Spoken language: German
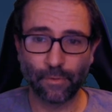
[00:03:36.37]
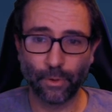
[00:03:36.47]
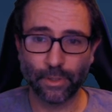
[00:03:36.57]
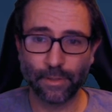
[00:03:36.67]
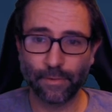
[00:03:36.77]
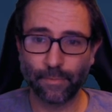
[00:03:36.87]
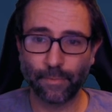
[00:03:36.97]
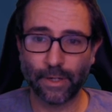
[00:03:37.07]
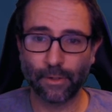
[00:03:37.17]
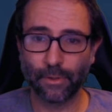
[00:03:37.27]
Quoten,
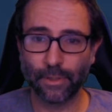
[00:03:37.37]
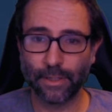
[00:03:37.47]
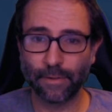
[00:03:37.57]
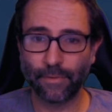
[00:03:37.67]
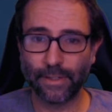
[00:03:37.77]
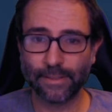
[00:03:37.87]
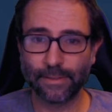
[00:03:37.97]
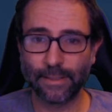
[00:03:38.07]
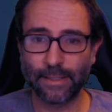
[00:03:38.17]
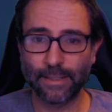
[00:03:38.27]
mal gucken,
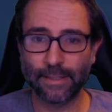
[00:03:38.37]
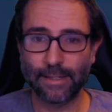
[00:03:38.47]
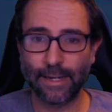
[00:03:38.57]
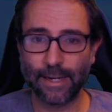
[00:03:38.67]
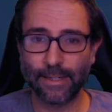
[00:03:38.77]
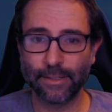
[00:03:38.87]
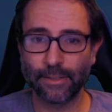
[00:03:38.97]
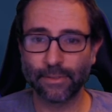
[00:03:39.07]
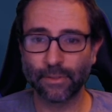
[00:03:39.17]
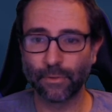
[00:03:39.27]
was die Line
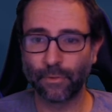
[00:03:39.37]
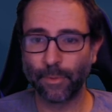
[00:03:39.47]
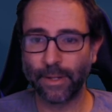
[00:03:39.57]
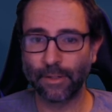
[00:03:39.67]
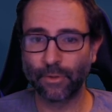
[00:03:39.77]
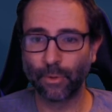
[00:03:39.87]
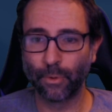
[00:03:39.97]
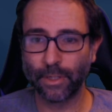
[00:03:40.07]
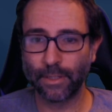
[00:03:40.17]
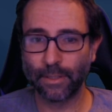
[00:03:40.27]
ist, sowohl bei den
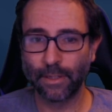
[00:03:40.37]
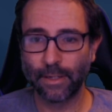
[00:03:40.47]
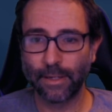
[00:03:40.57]
Toren.